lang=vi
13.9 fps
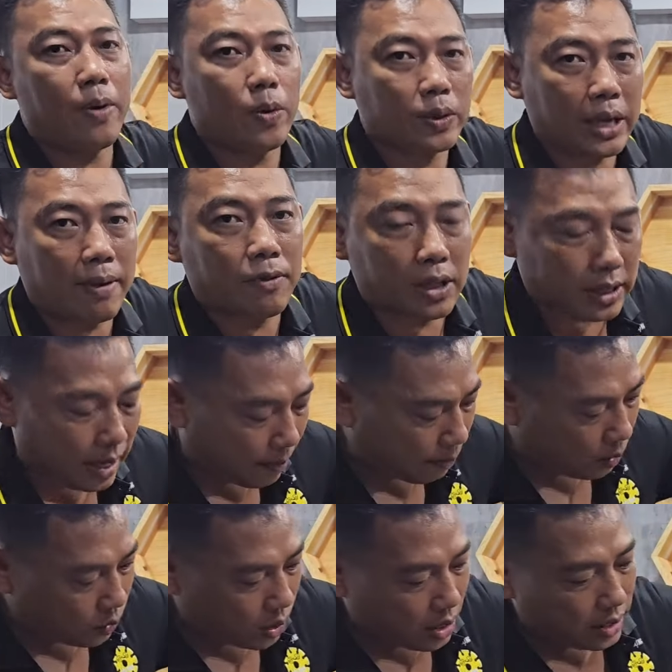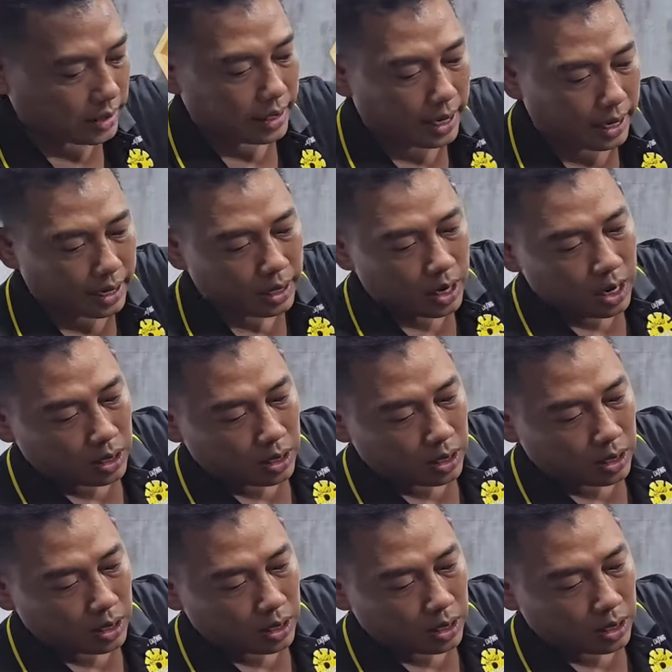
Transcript: 100 phần trăm công suất anh chị ha